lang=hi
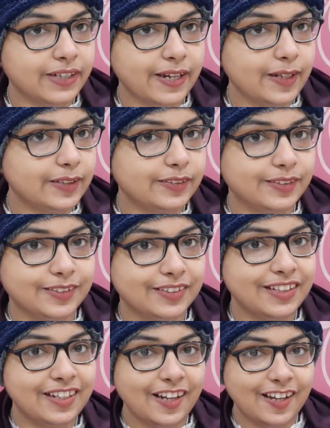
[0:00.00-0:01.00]
टेस्ट
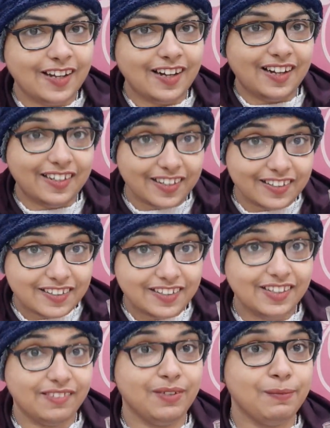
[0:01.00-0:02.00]

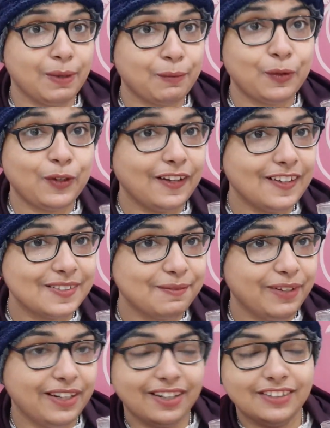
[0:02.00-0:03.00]
अनदर लेवल पे आपको टेस्ट
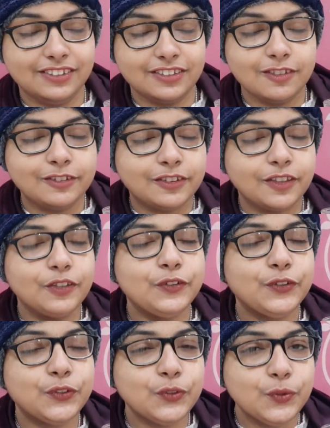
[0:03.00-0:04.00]
मिलेगा जस्ट
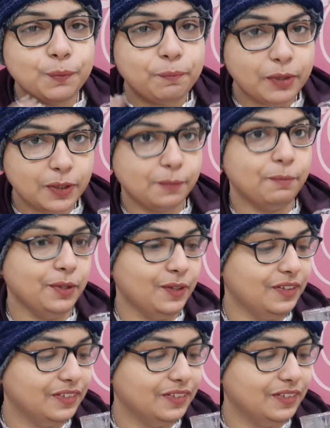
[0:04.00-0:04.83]
सुपर्ब